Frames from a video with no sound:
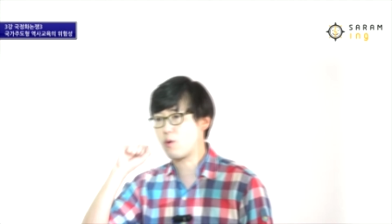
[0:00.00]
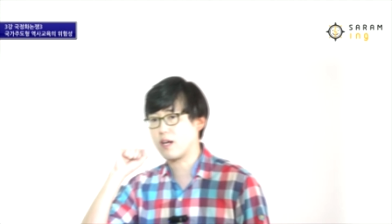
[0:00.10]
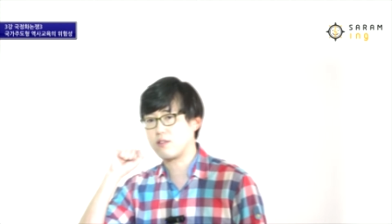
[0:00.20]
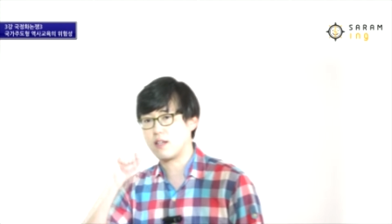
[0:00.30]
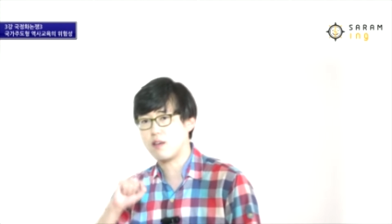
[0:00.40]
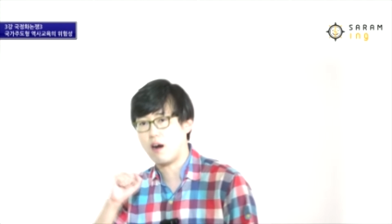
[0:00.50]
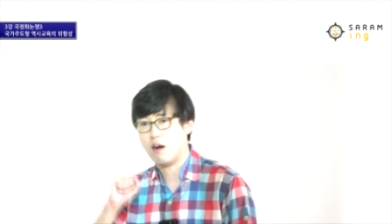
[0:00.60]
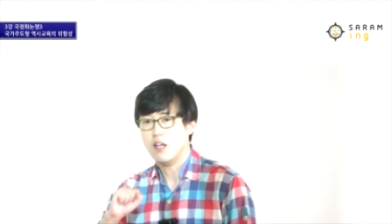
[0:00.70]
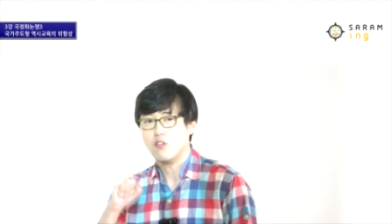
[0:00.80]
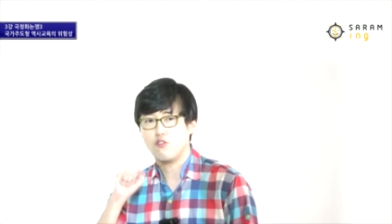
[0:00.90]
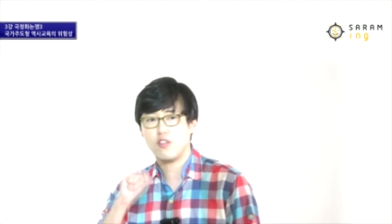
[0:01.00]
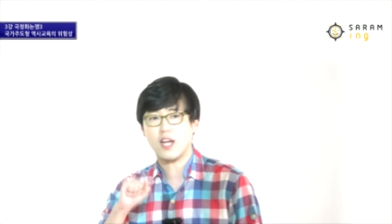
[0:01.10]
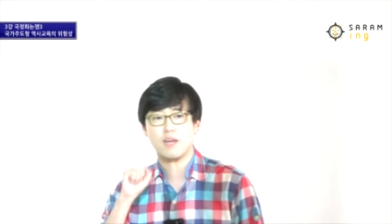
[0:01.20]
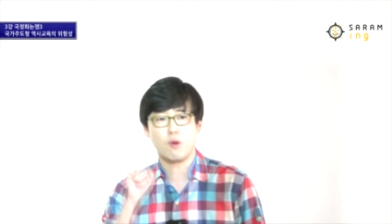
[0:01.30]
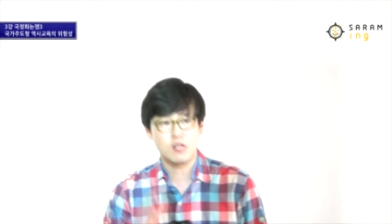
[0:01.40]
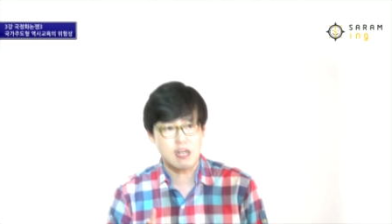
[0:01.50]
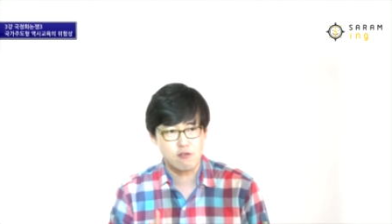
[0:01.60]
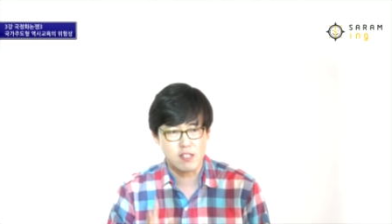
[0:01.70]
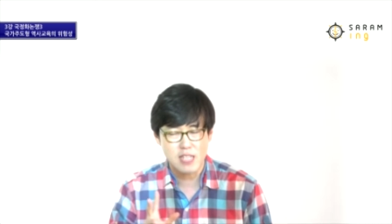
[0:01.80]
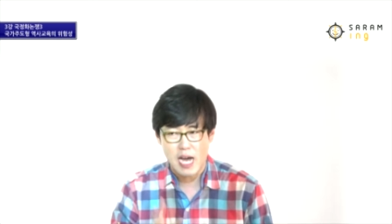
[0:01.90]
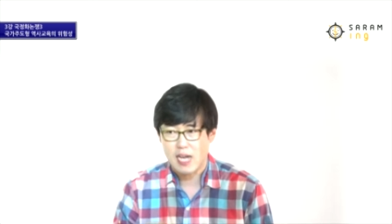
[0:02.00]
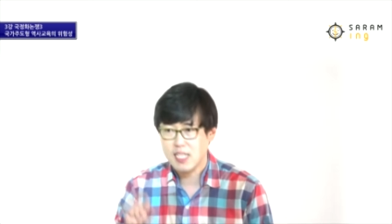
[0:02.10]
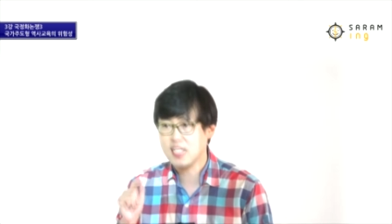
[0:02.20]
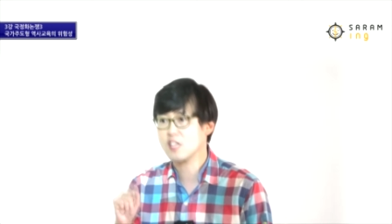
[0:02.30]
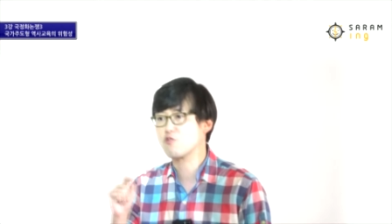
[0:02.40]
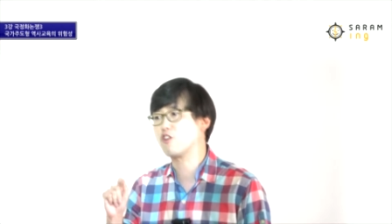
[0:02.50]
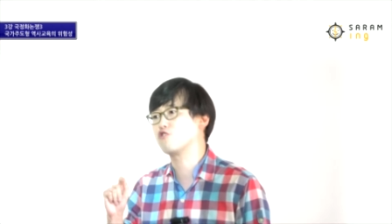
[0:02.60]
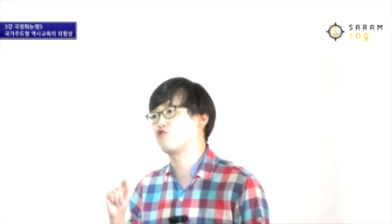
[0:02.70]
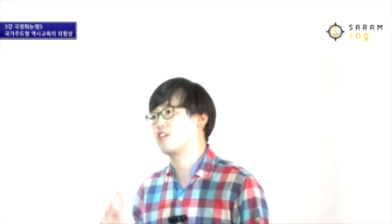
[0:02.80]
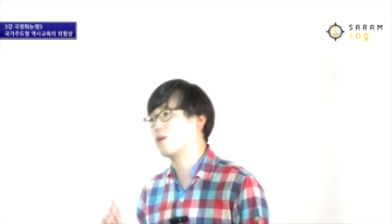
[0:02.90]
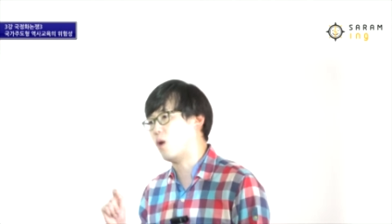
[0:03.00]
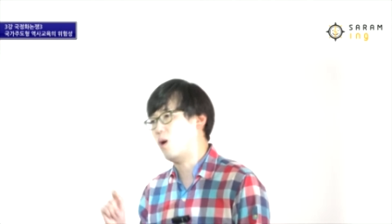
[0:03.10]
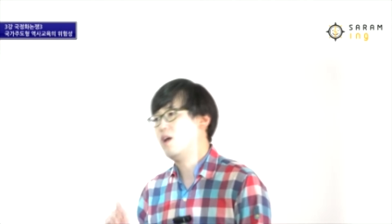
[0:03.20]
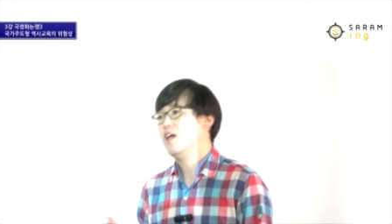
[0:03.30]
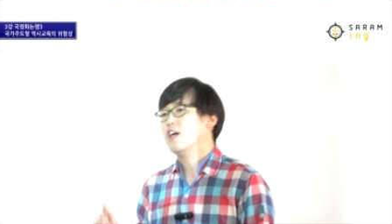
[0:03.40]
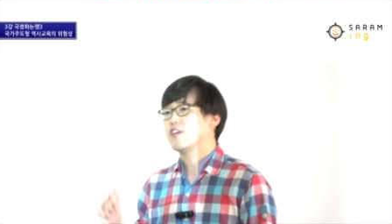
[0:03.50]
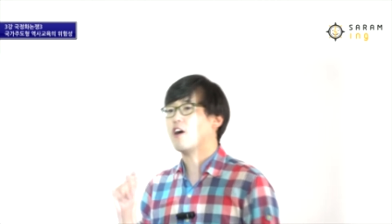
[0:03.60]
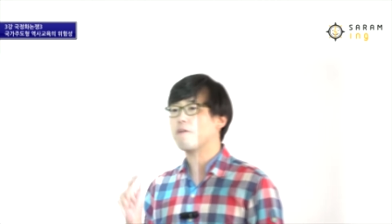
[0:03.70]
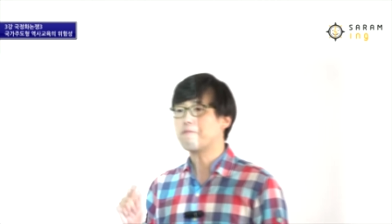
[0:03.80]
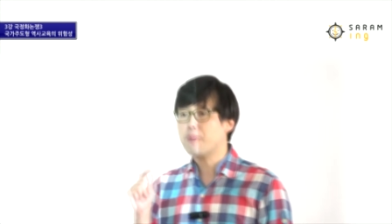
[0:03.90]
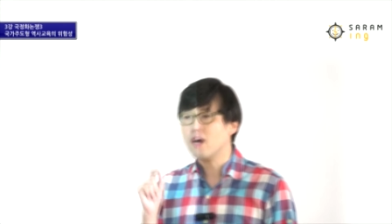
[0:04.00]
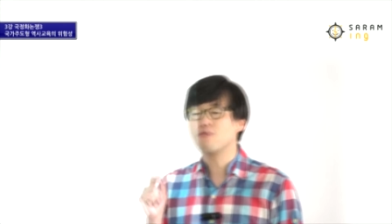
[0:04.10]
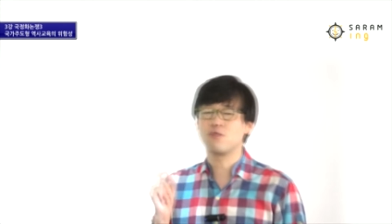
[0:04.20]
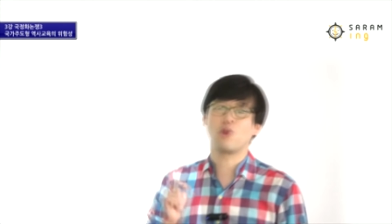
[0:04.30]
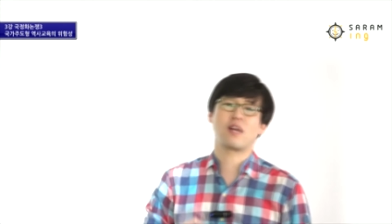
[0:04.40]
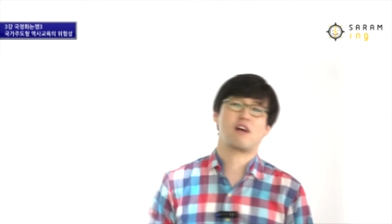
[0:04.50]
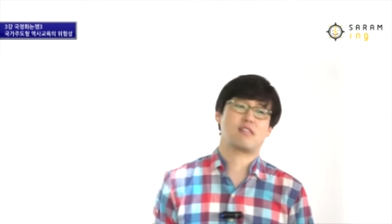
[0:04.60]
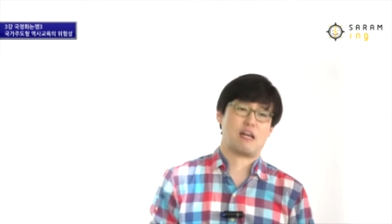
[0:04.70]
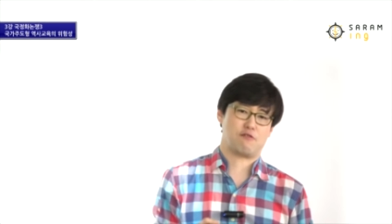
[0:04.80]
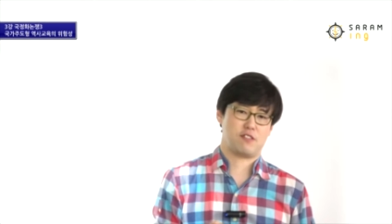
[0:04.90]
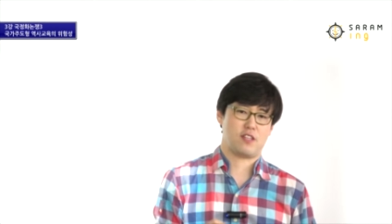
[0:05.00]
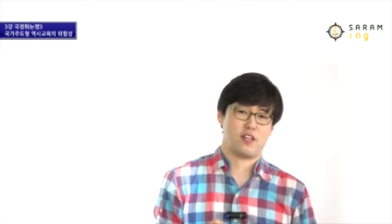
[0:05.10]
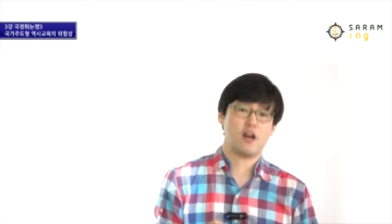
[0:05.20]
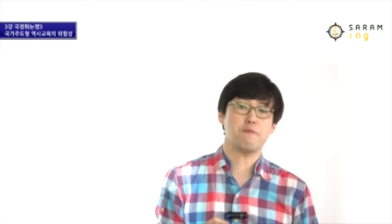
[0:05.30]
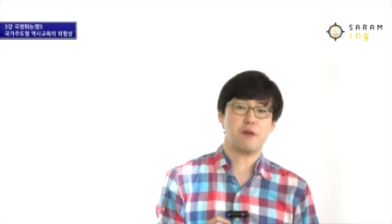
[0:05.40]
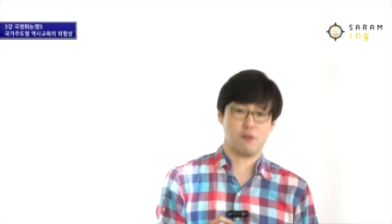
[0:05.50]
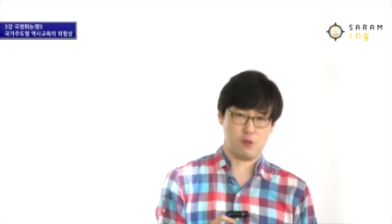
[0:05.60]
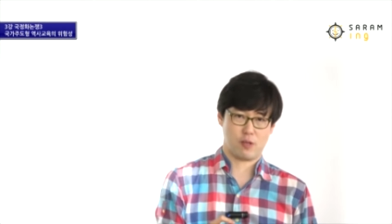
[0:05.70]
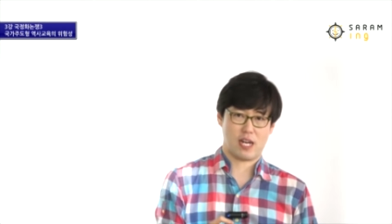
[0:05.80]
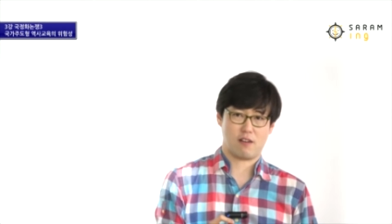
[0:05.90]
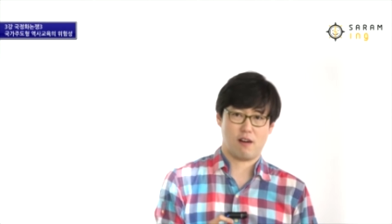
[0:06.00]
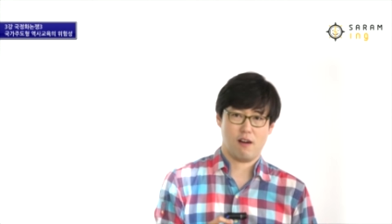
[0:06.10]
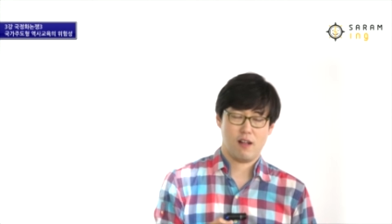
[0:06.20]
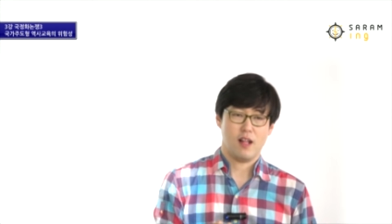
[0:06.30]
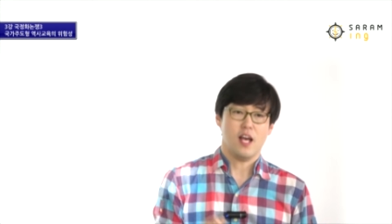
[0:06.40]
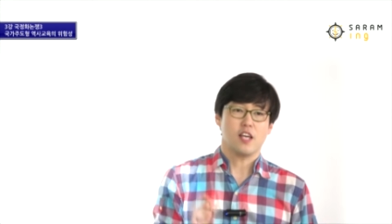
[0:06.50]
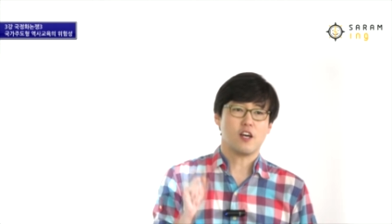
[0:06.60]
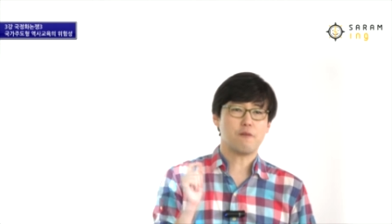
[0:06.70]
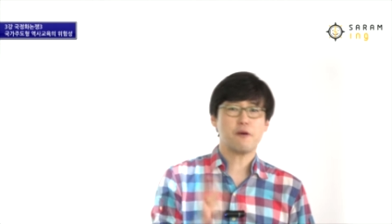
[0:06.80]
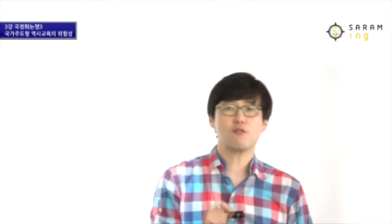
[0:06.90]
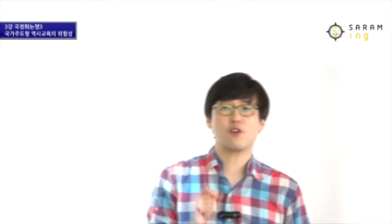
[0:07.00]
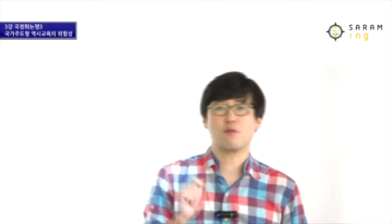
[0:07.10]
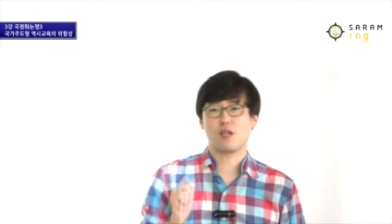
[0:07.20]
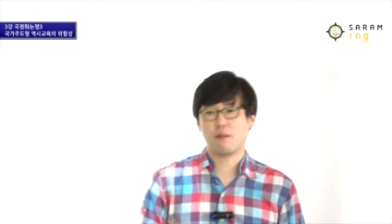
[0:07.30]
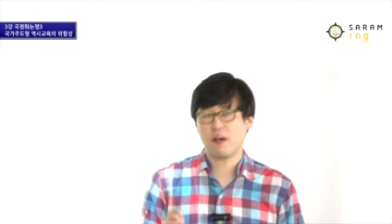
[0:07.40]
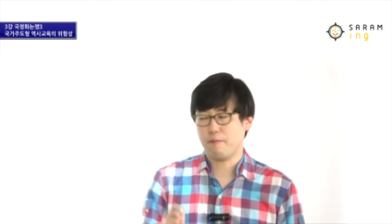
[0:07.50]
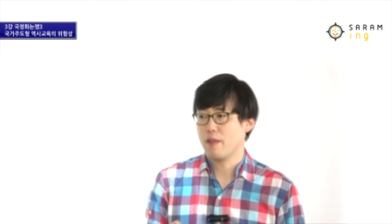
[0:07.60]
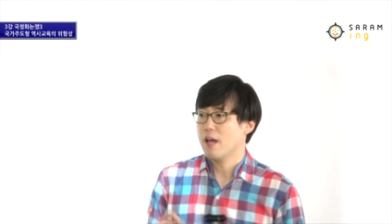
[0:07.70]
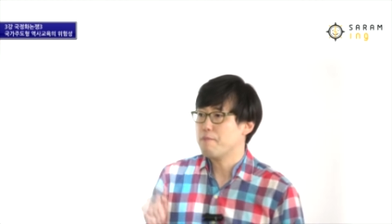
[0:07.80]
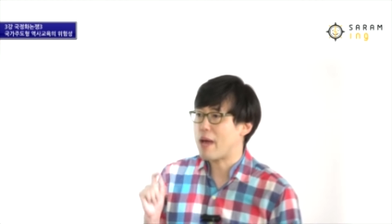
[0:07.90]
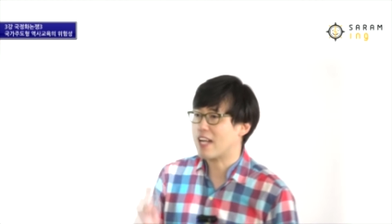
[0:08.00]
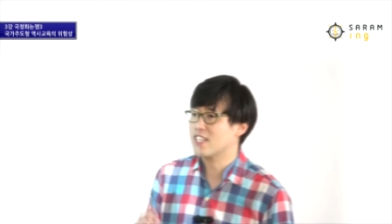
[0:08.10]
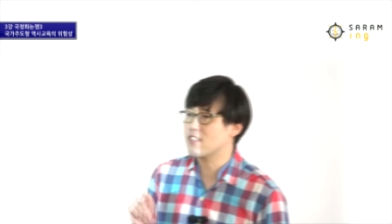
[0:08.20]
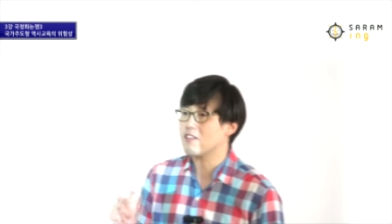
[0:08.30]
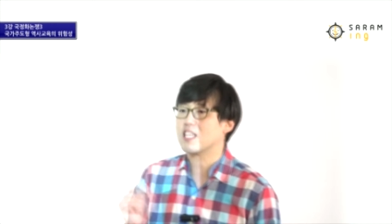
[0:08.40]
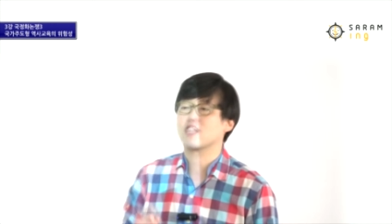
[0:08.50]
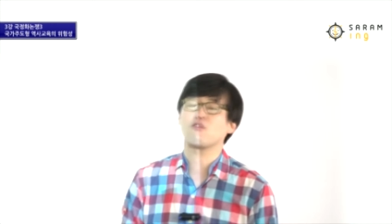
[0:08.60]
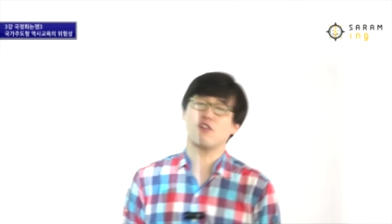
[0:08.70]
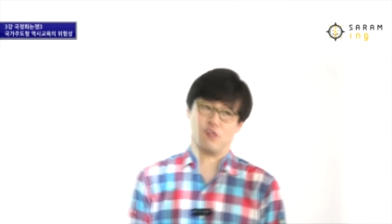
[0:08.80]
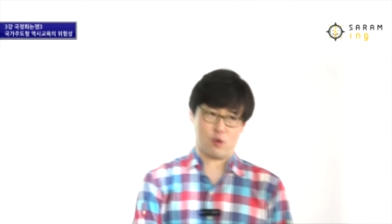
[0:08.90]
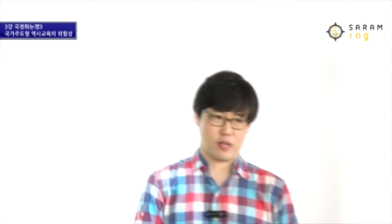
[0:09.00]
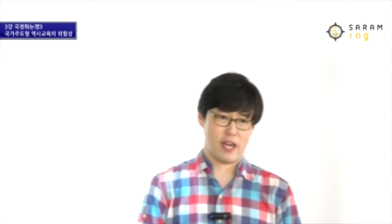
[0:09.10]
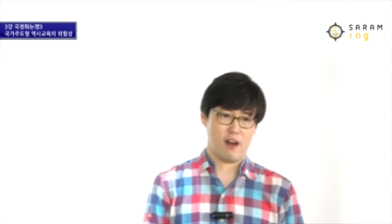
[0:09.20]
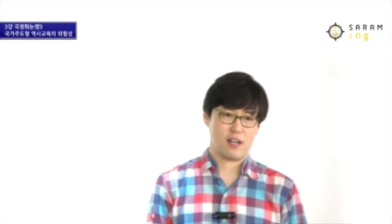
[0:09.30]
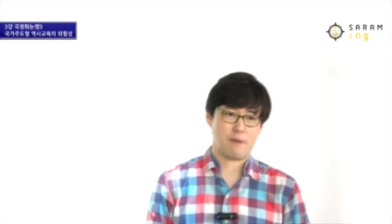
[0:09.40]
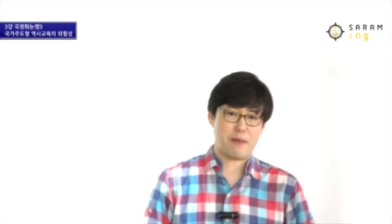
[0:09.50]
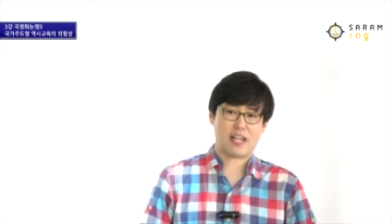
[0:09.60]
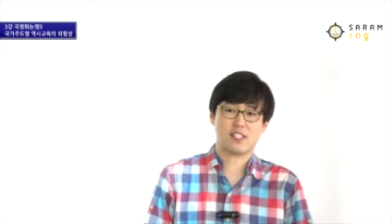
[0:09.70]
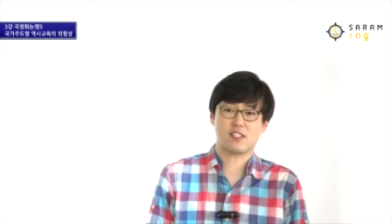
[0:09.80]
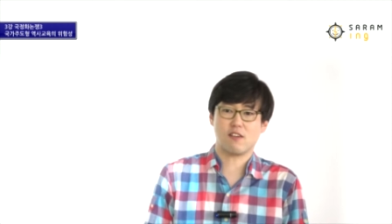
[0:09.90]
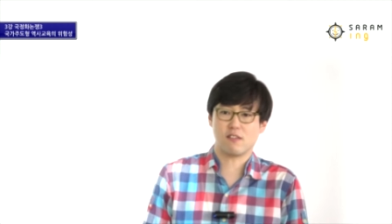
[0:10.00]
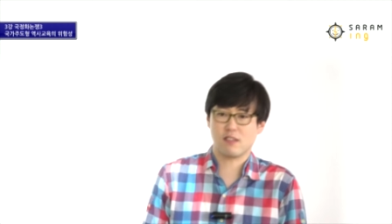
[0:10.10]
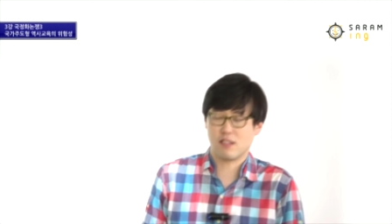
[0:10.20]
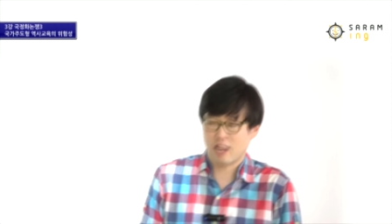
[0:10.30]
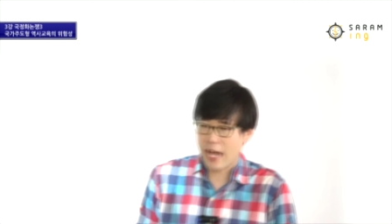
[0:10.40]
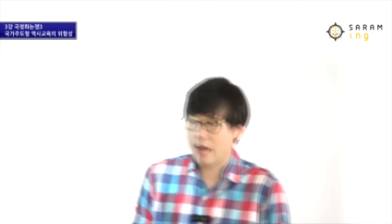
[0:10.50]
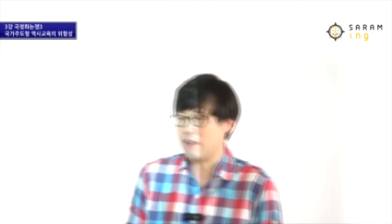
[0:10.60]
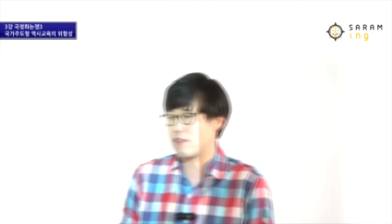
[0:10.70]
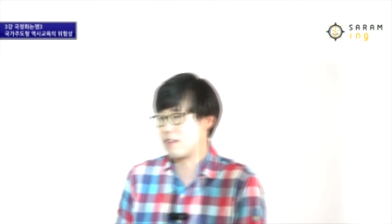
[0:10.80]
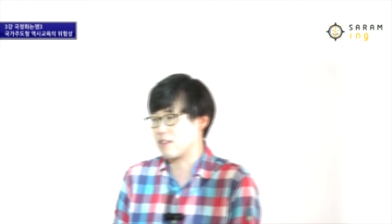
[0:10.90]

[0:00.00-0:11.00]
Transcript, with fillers: 교과서에서 유일하게 뭘 다루고 있냐? 인권 주제로 형평운동이라는 걸 다루고 있어요. 형평운동이 뭐냐면 백정 인권운동이에요. 그러니까 백정들의